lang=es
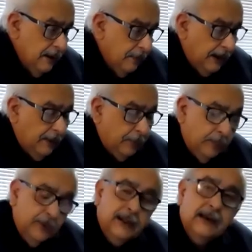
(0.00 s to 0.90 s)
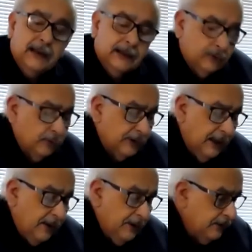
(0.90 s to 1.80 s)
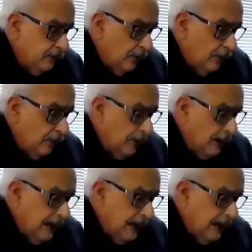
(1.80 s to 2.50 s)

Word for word: para proponerle a la sociedad venezolana